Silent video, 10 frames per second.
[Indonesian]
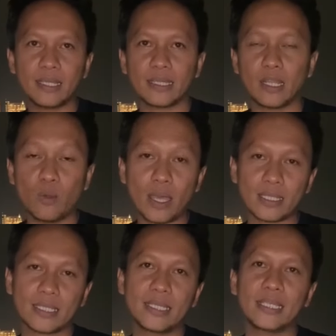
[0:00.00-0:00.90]
dikenal
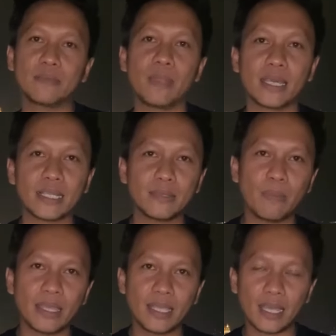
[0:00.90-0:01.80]
luas, digemari
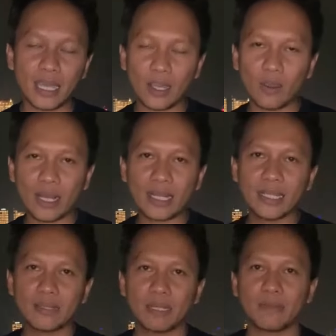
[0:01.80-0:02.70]
banyak orang
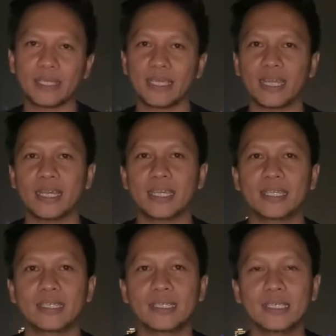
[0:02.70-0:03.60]
dari berbagai kalangan.
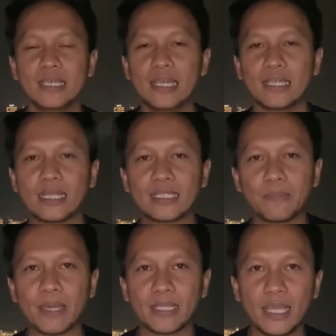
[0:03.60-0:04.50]
Dan
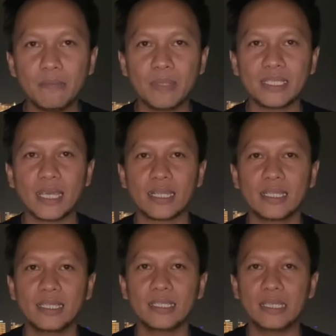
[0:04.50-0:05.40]
secepatnya
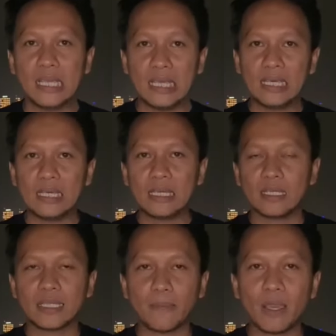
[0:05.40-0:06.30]
menjadi
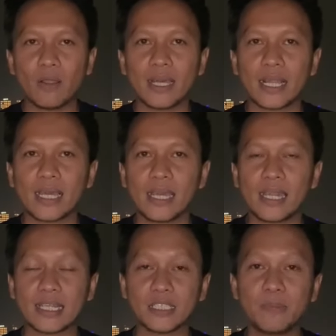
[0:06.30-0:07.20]
cabang olahraga
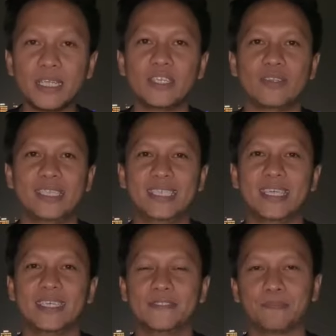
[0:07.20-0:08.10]
resmi di Indonesia.
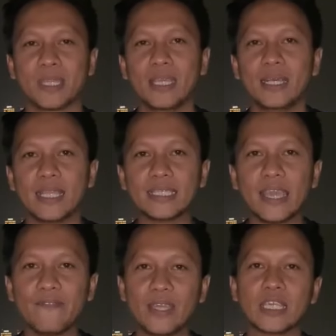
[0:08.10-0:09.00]
Let's
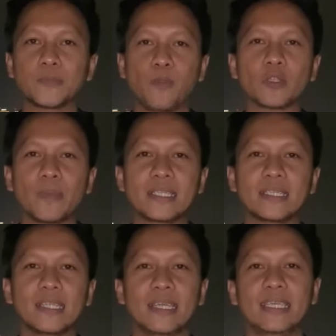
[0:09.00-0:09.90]
have a
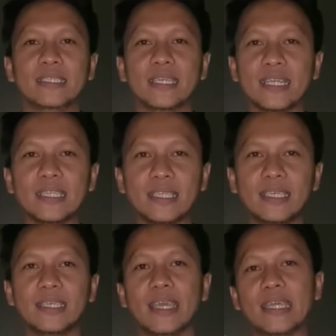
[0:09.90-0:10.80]
sportman
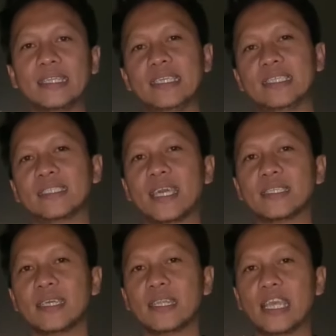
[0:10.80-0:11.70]
integrity and it's such
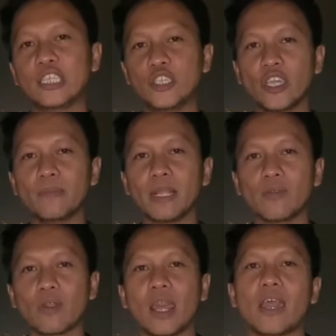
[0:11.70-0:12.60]
an enjoyable
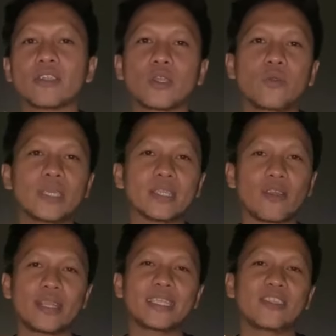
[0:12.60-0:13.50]
workout with
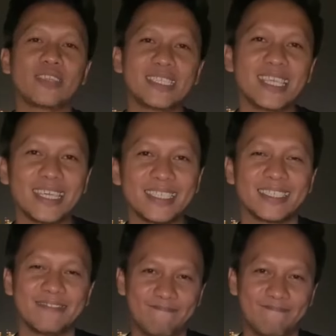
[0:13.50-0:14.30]
Ronet Indonesia.